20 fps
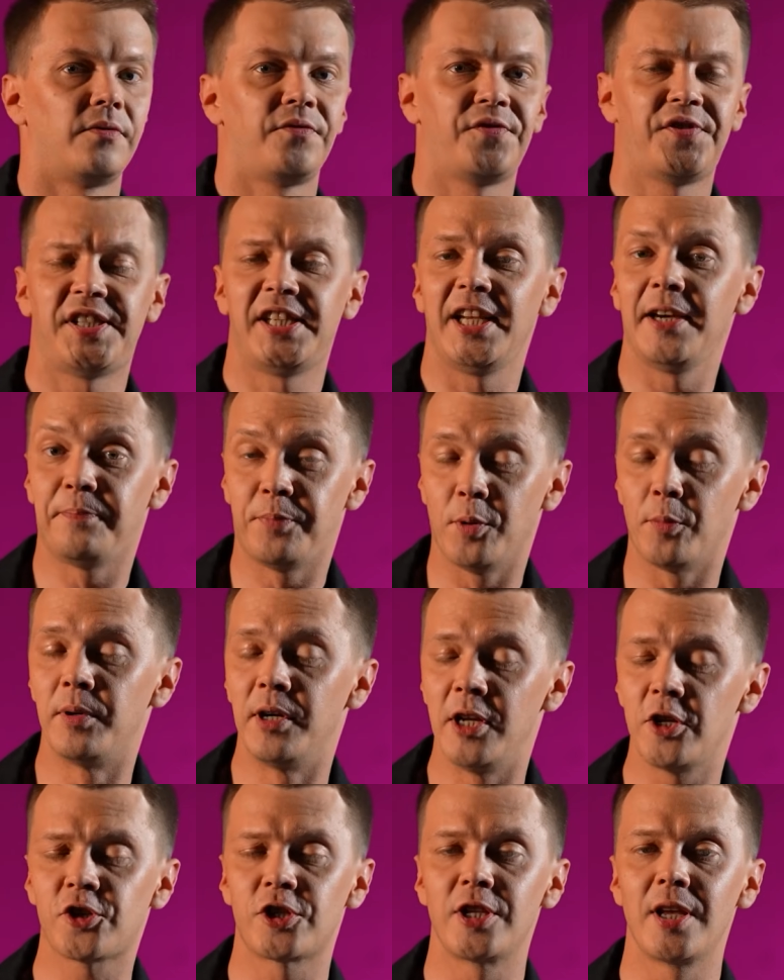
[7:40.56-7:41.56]
Все
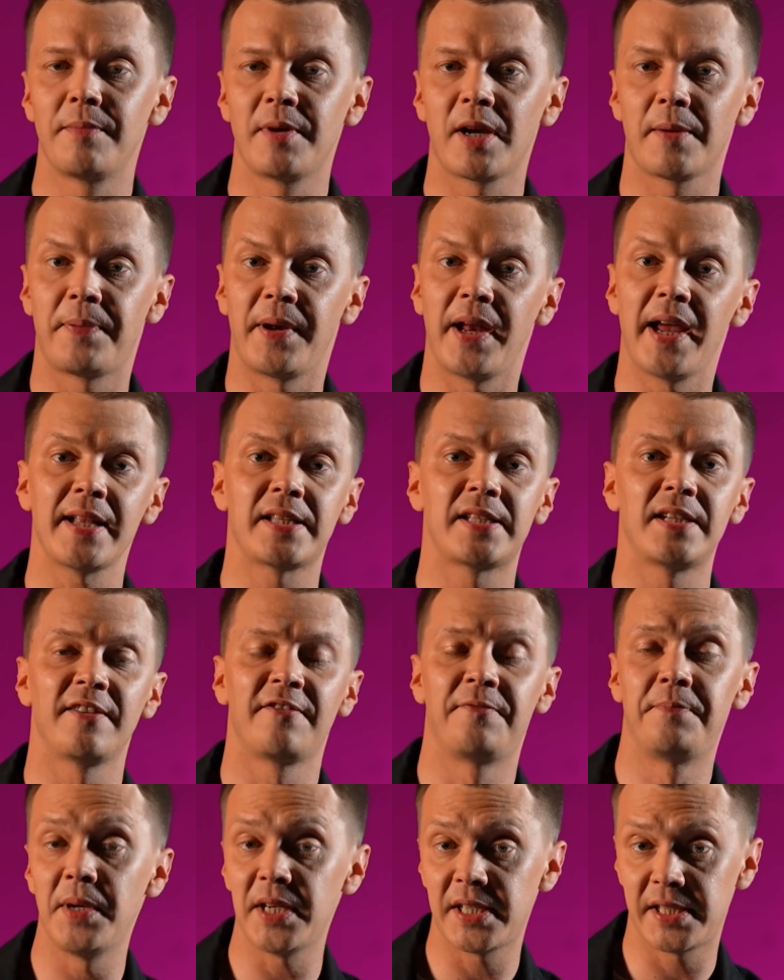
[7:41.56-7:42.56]
публичные мероприятия
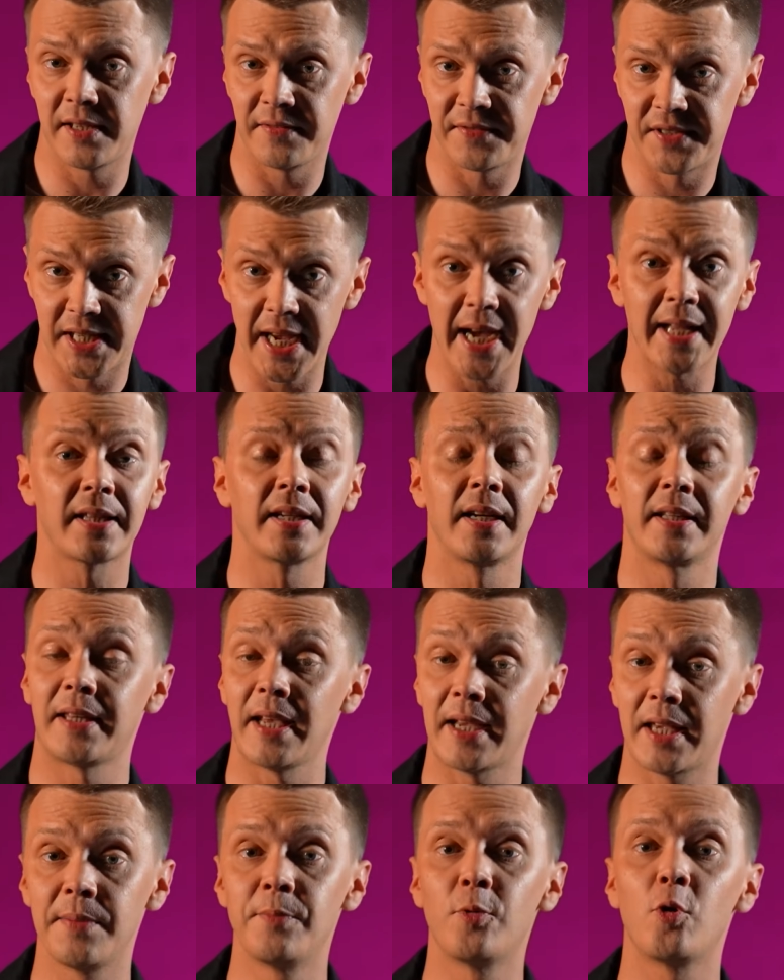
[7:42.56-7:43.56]
вместе взятые
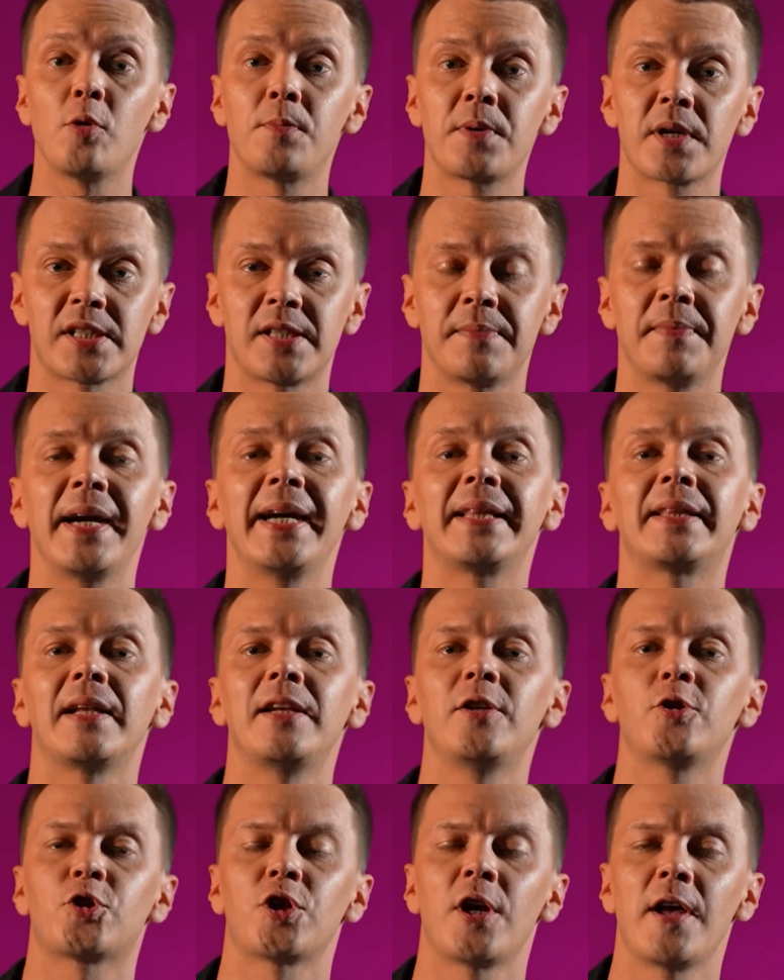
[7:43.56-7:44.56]
таким образом это
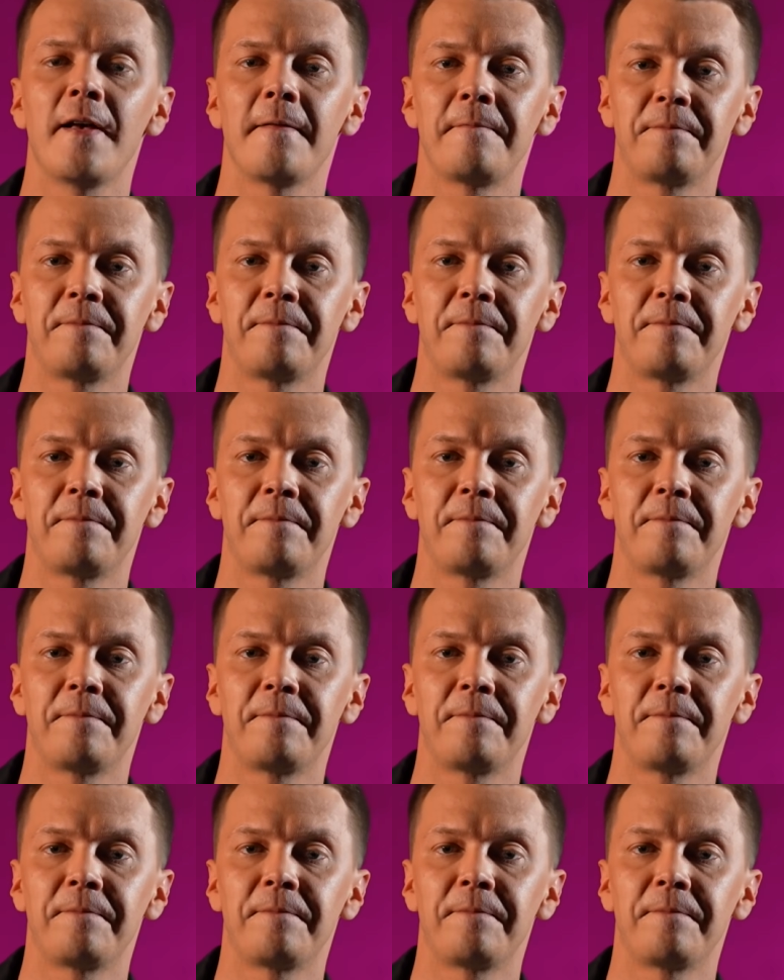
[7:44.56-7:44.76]
лишь